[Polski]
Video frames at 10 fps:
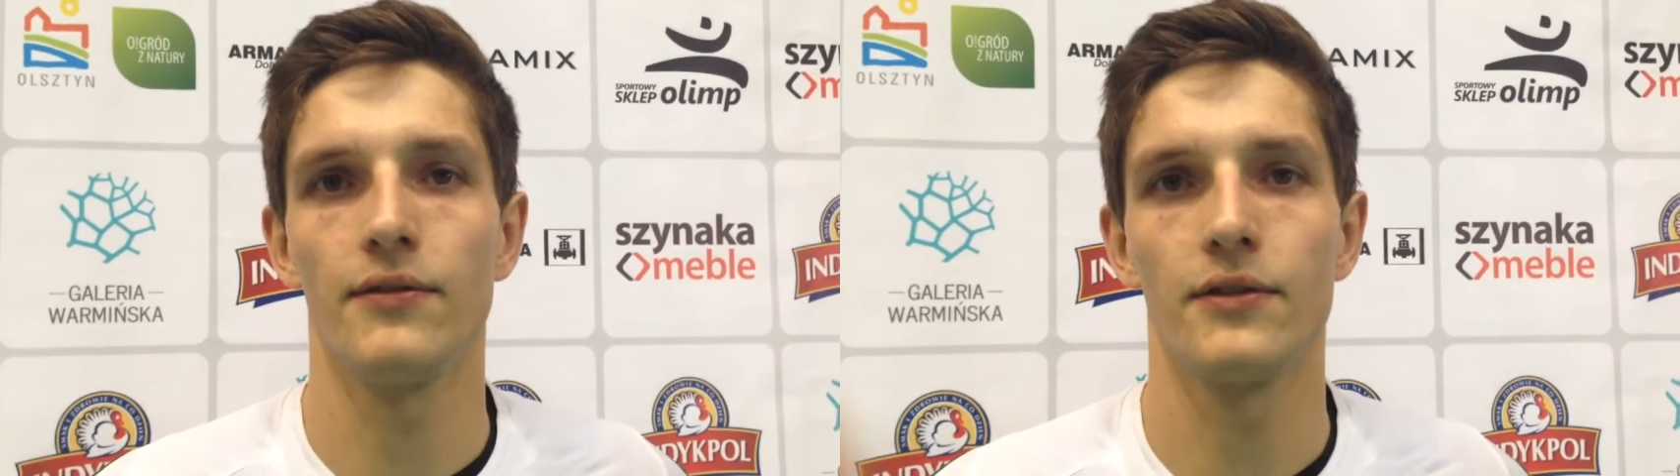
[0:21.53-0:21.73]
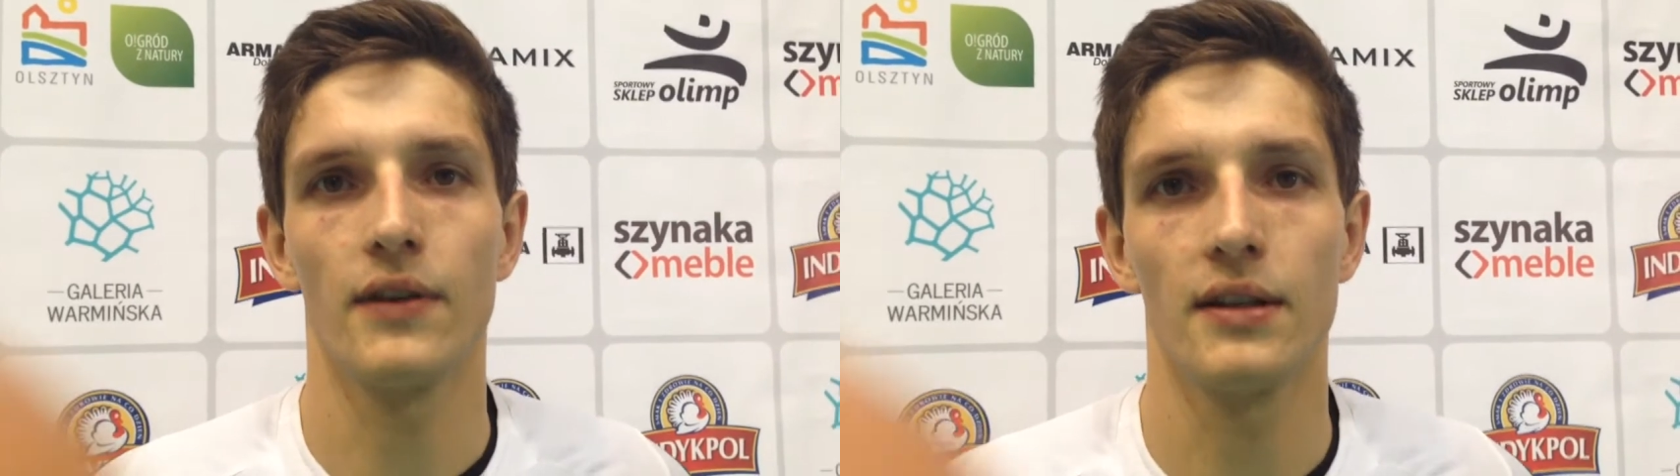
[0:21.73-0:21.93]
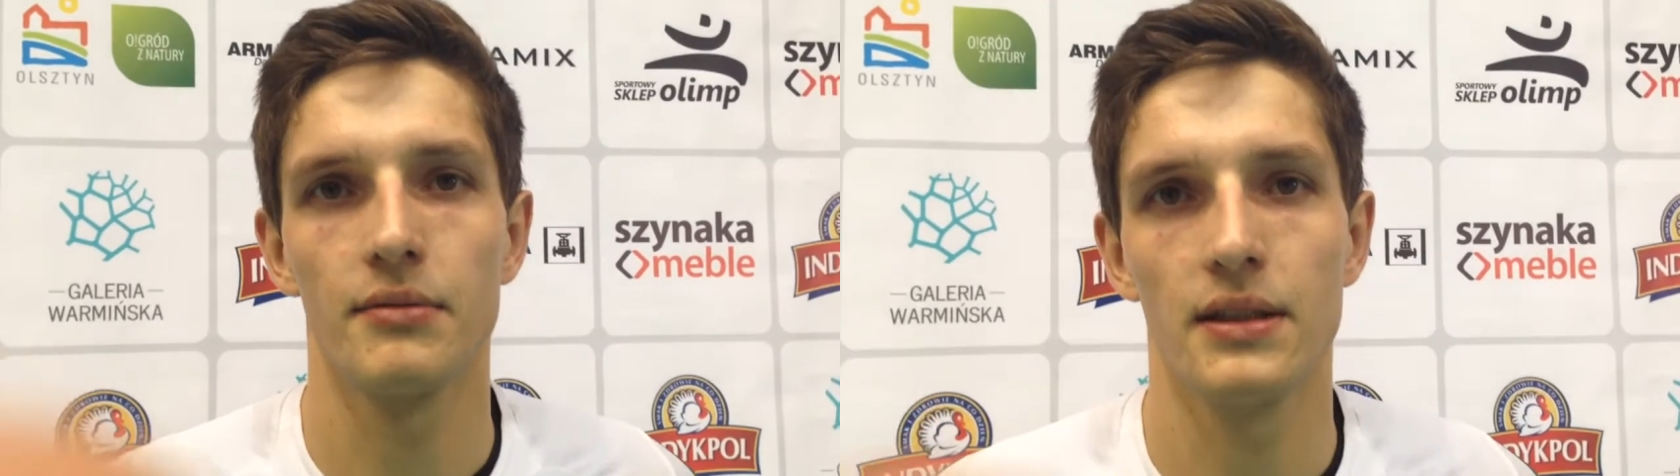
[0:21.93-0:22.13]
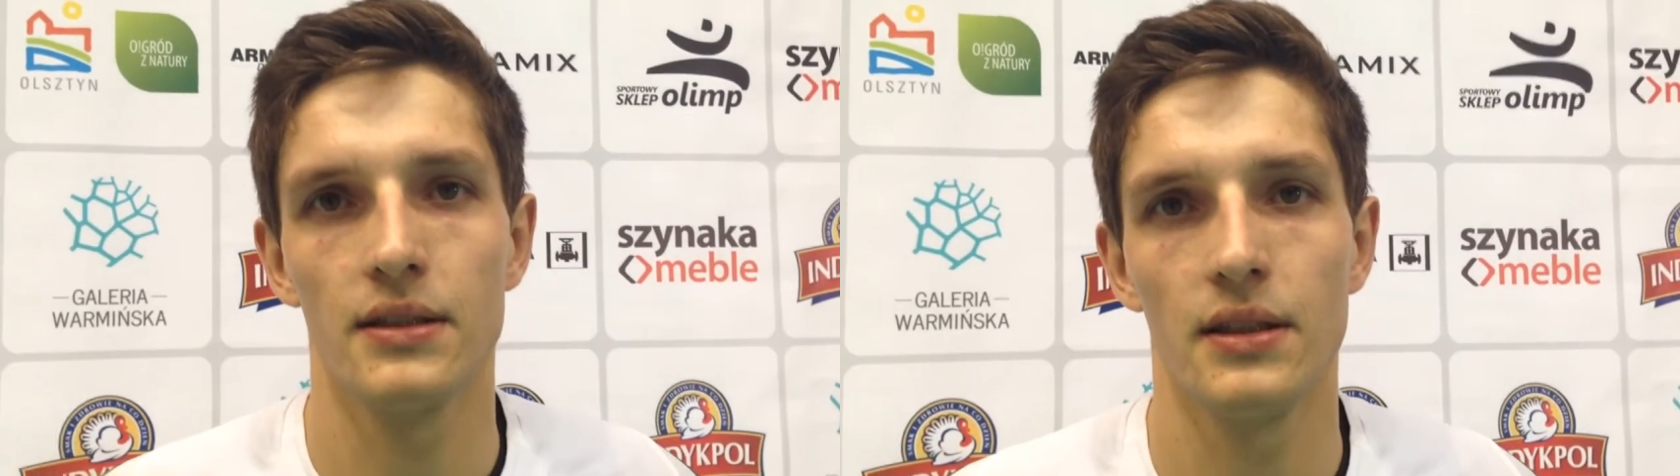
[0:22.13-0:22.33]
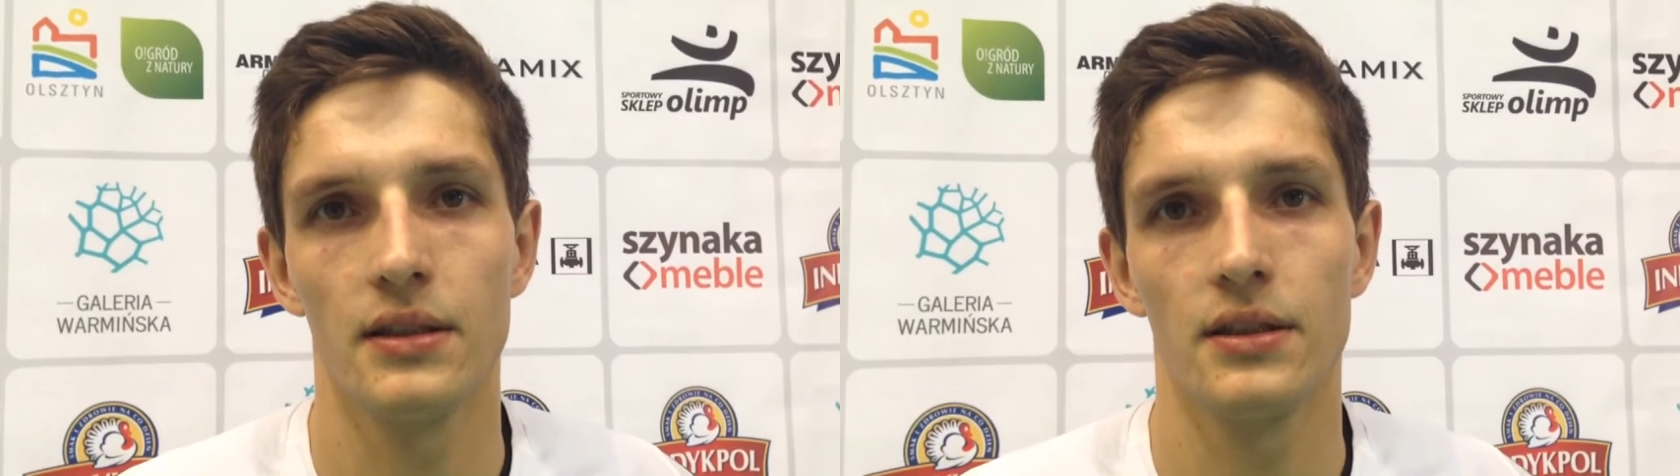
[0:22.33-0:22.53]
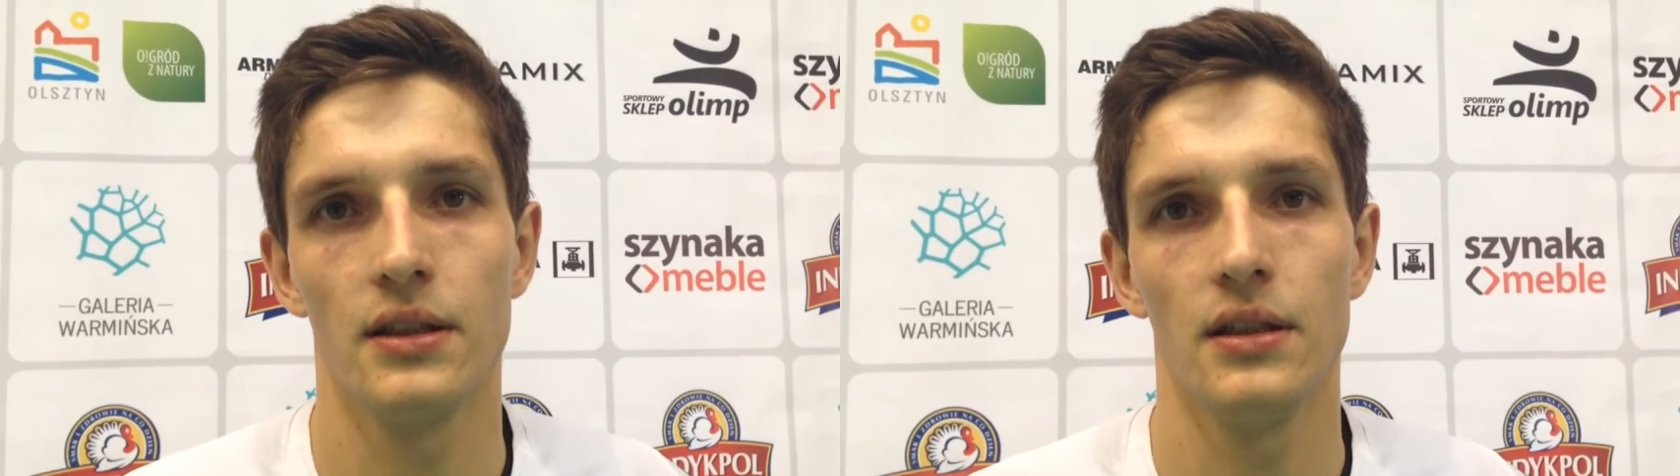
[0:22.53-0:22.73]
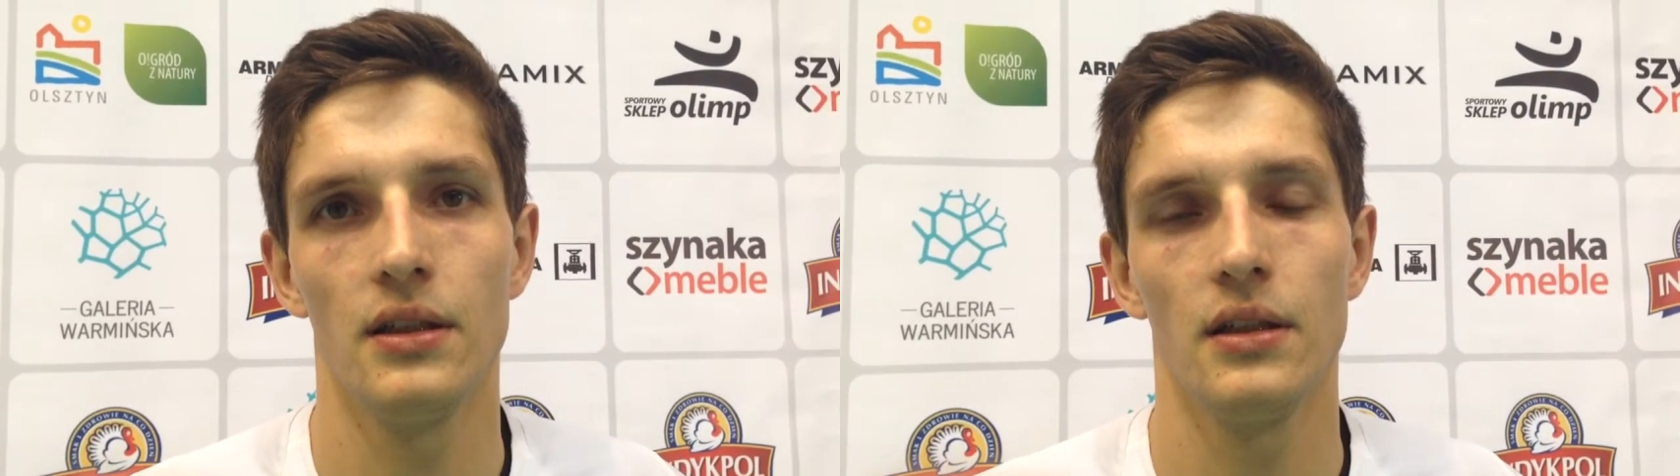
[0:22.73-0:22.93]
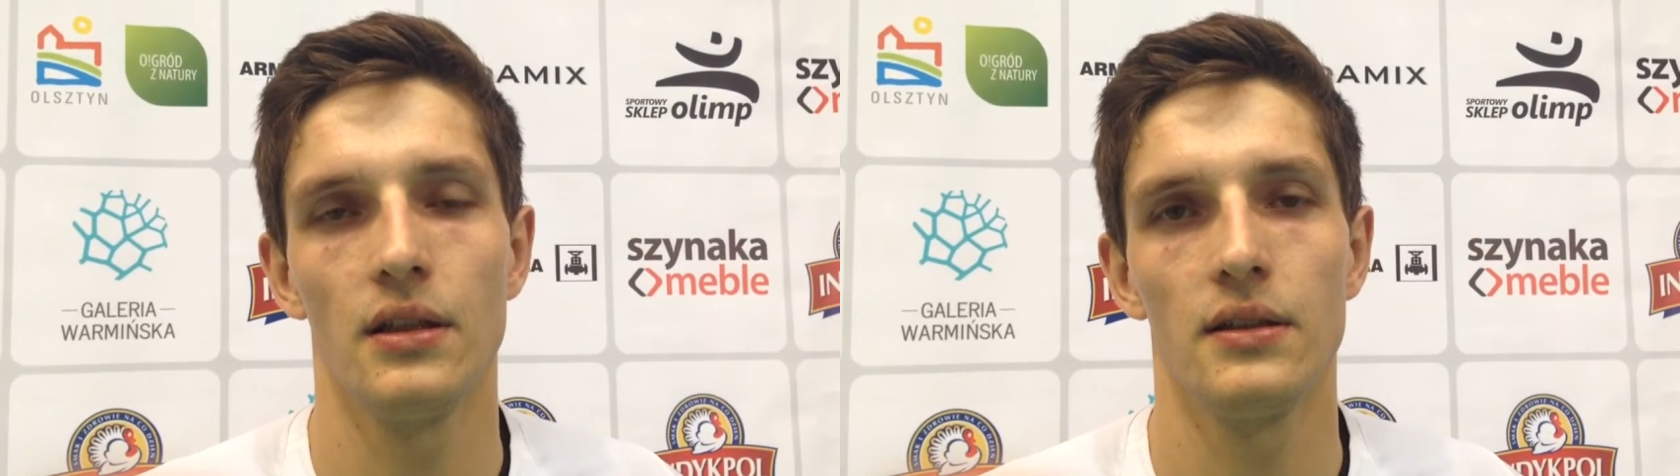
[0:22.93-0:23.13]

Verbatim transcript: czwartym secie i zaczęli